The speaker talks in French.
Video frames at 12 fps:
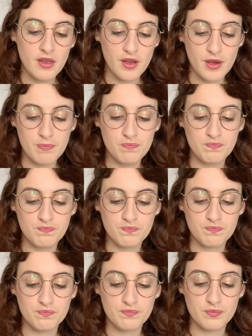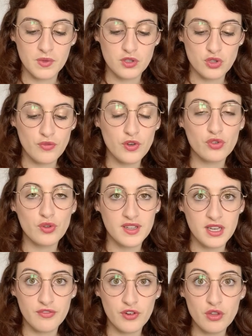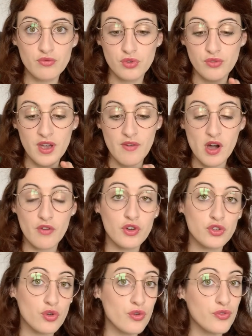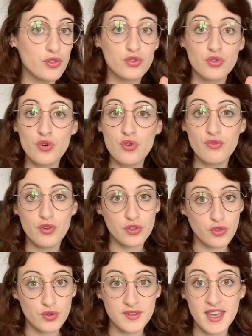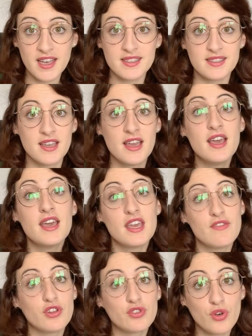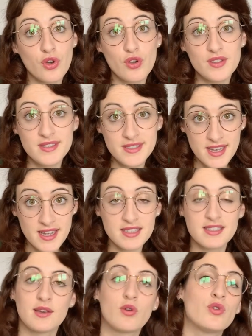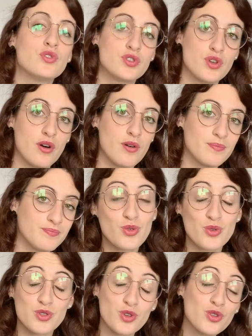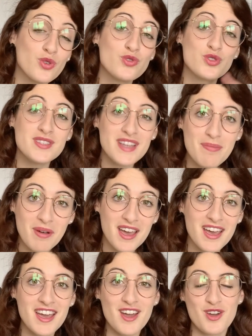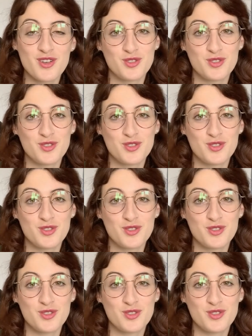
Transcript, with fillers: Euh, sur votre téléphone, vous devez avoir votre photo, votre texte et votre euh, design qui ressort. Donc on se retrouve juste après euh,